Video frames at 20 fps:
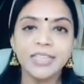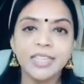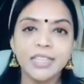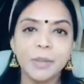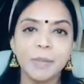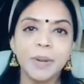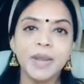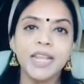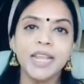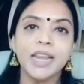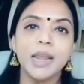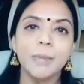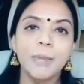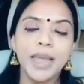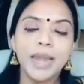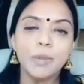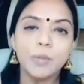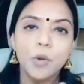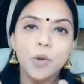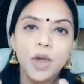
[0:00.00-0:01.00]
கீழ இருந்து அந்த பள்ளிகள்லாம்
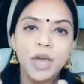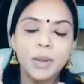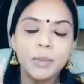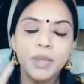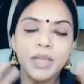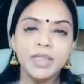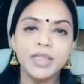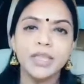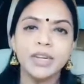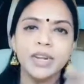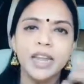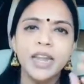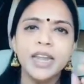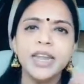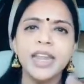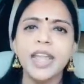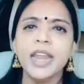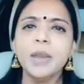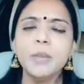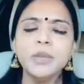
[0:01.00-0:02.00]
மேல போக ஆரம்பிக்குது
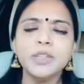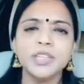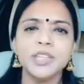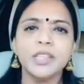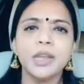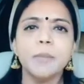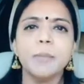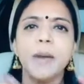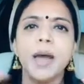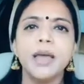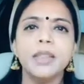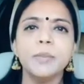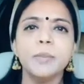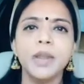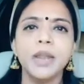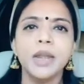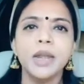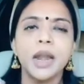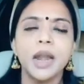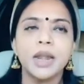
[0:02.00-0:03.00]
ரெண்டே நிமிஷத்துல பாதி
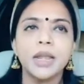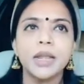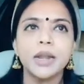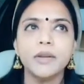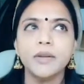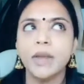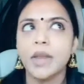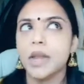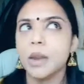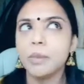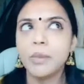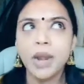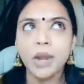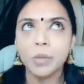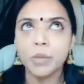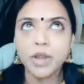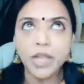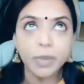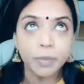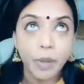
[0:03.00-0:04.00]
பிள்ளைகள் அடக்கடலை
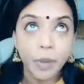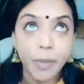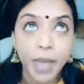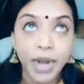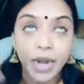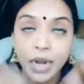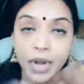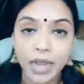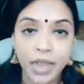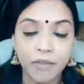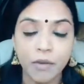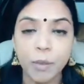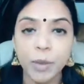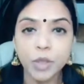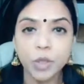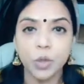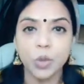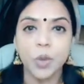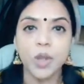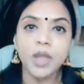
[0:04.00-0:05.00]
நம்மளால முடியாதுப்பா மேல எல்லாம் ஏமா
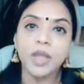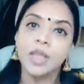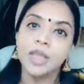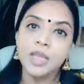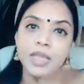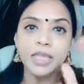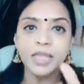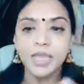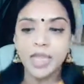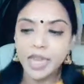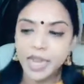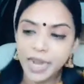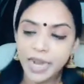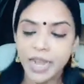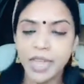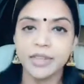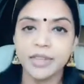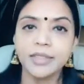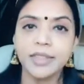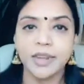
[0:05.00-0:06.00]
போய் தொடுவான் இதுக்கு
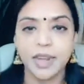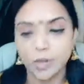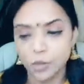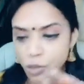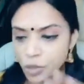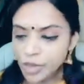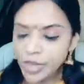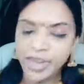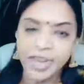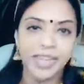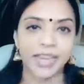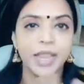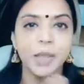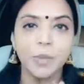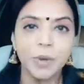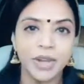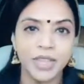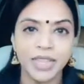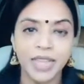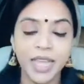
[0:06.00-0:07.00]
கீழே இருந்தாலும் சொல்லிட்டு கீழே
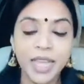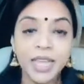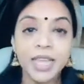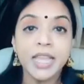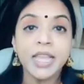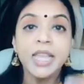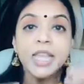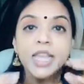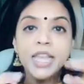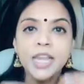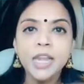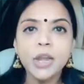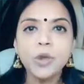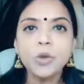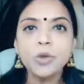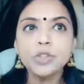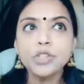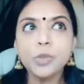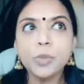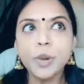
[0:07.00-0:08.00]
இறங்கி போயிடுதுங்க
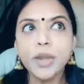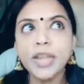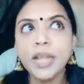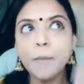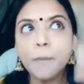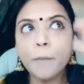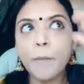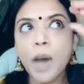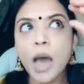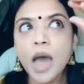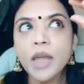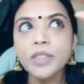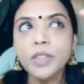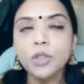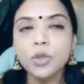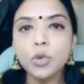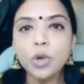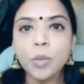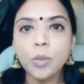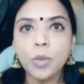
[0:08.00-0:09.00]
இன்னும் கொஞ்சம் பள்ளிகள்
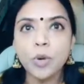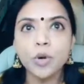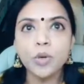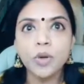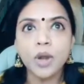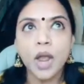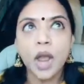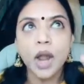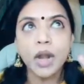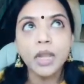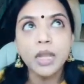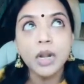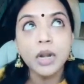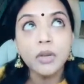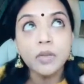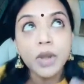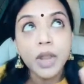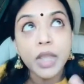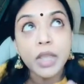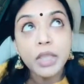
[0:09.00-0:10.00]
பாதி தூரம் போனோம்னா
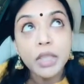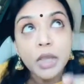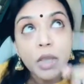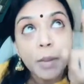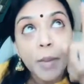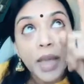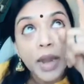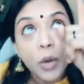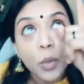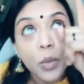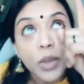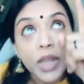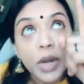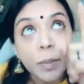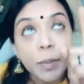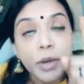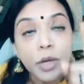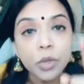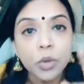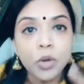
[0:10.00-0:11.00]
அடக்கடவுல இதுக்கு மேல
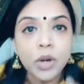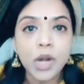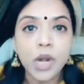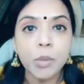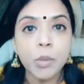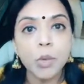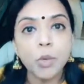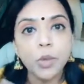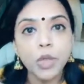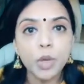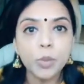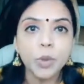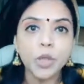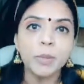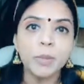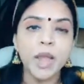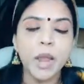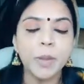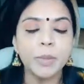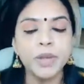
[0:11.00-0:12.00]
உயிர பறந்தோம்னா நம்ம உயிர்
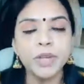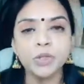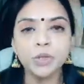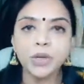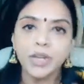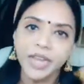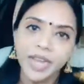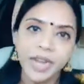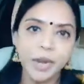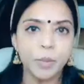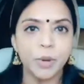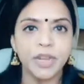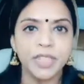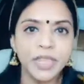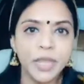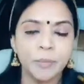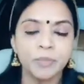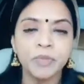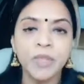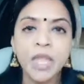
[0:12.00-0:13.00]
போயிடும் அப்படின்னு சொல்லிட்டு கீழே
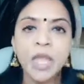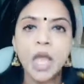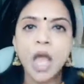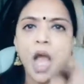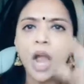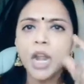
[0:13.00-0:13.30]
போயிடுதுங்க